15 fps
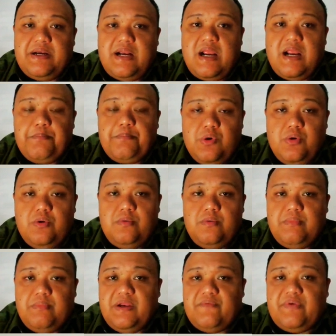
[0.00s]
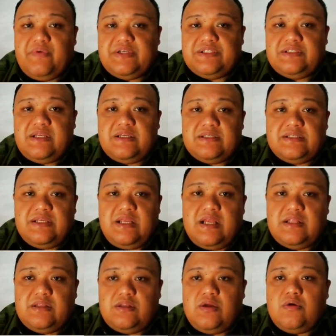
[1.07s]
menabung, berinvestasi,
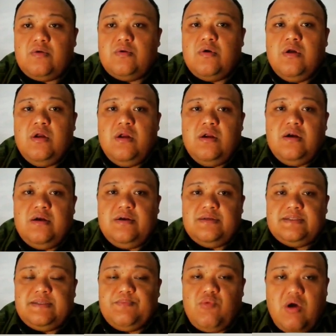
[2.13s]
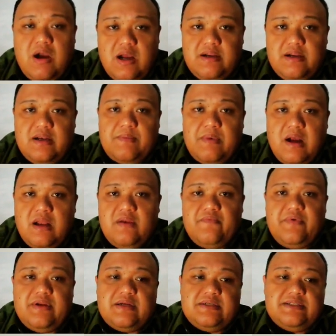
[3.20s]
atau semua hal dalam
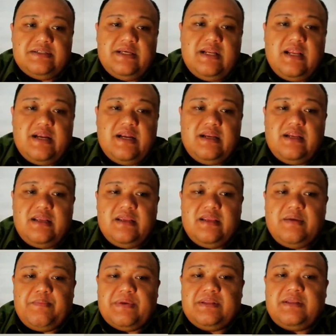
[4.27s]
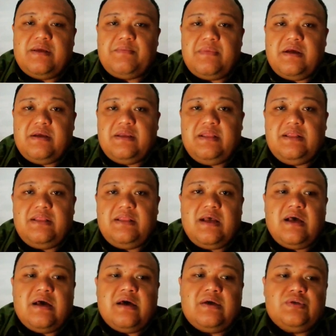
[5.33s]
hal finansial adalah yang pertama kita
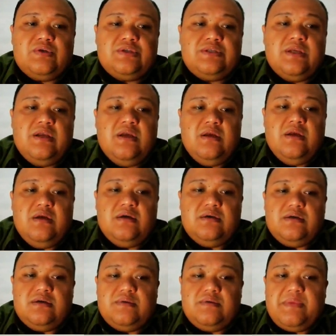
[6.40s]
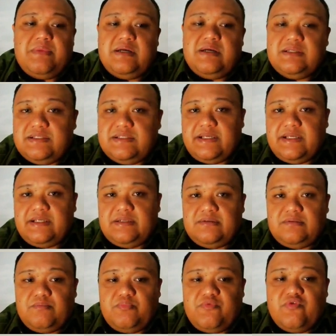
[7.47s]
harus uh, mengecek
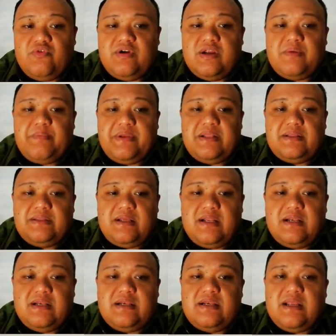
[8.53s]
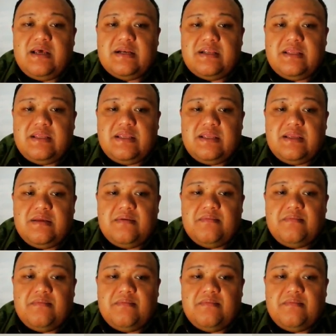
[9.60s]
fundamental dari